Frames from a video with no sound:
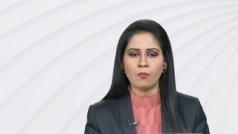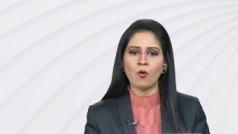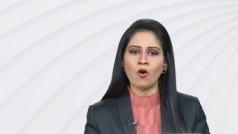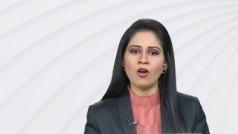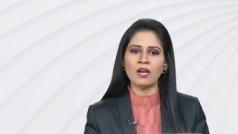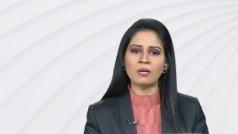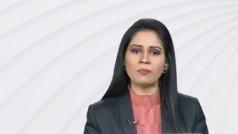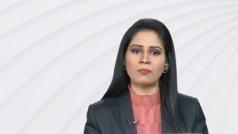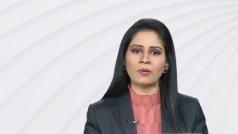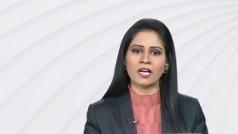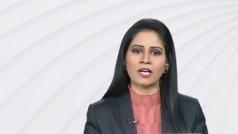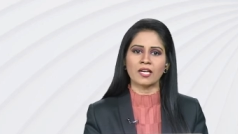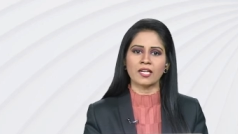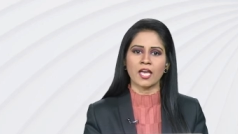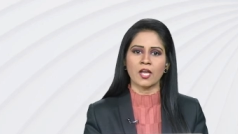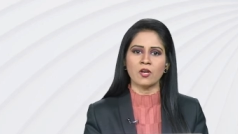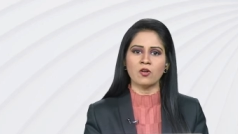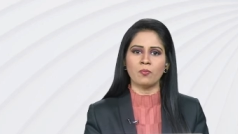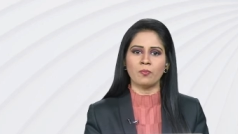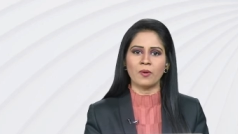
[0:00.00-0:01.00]
పోలింగ్
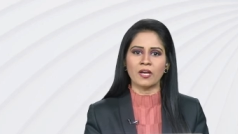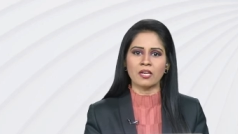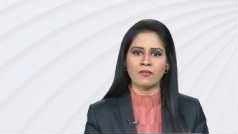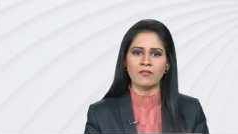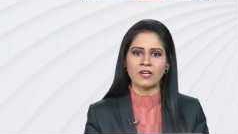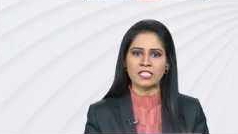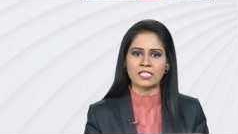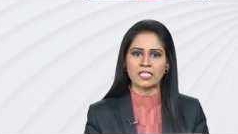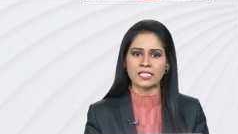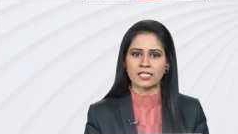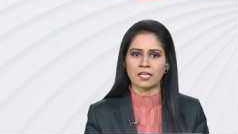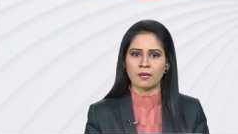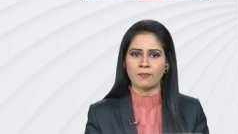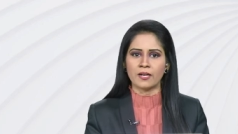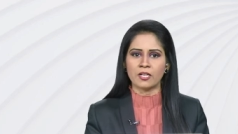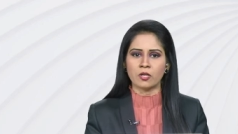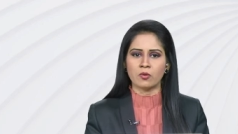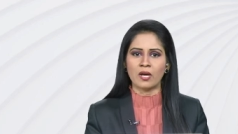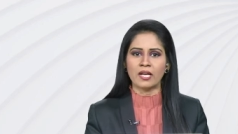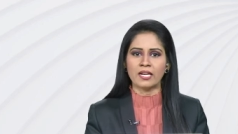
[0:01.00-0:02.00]
ప్రక్రియను
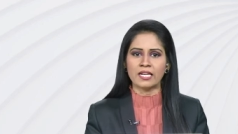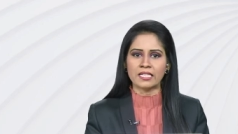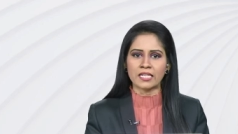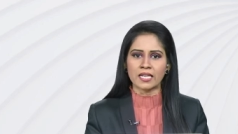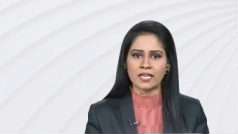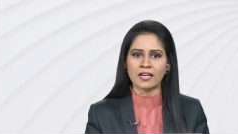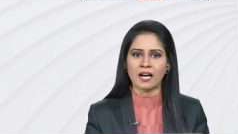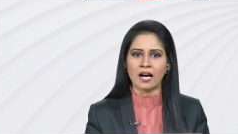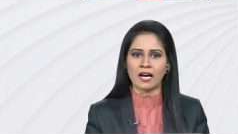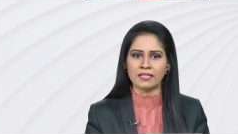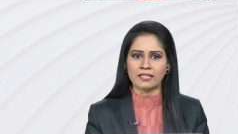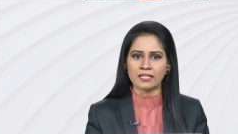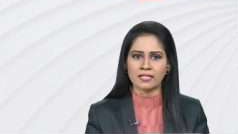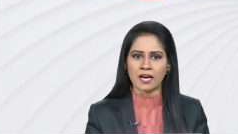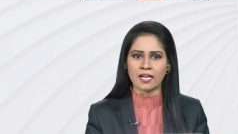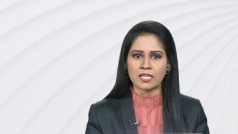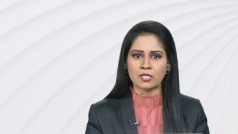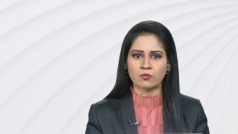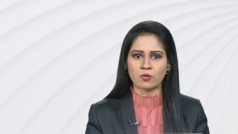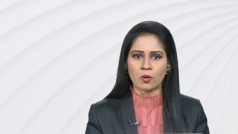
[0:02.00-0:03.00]
పర్యవేక్షిస్తామంటున్న రిటర్నింగ్
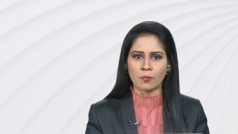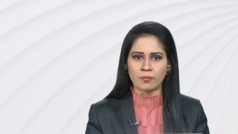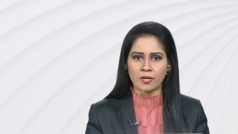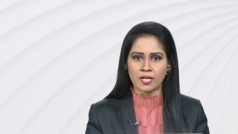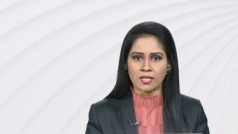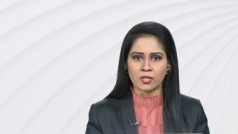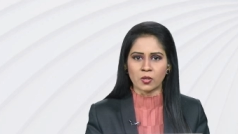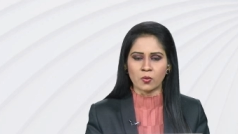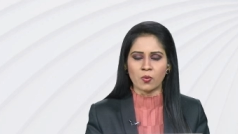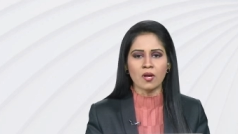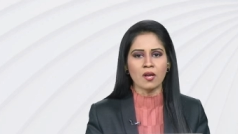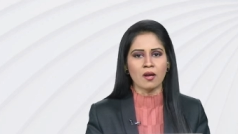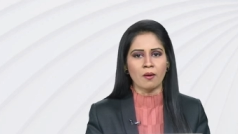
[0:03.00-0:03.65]
అధికారి స్వప్నిల్తో